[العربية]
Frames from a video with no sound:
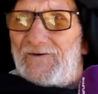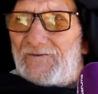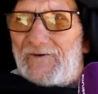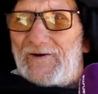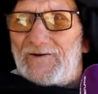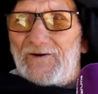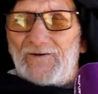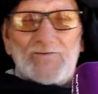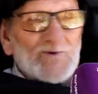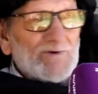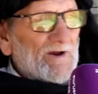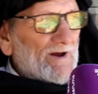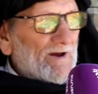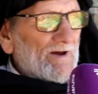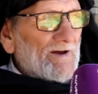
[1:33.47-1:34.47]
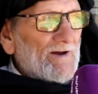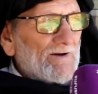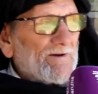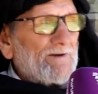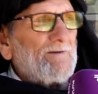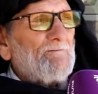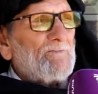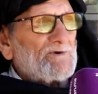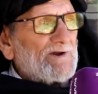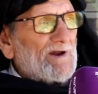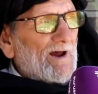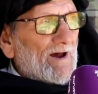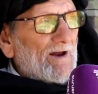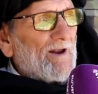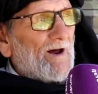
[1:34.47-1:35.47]
في هذا المصلحه هذه
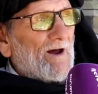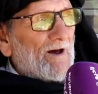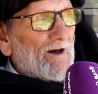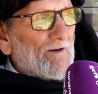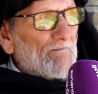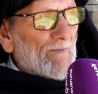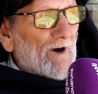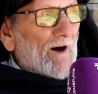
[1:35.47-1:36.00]
المصلحه العامه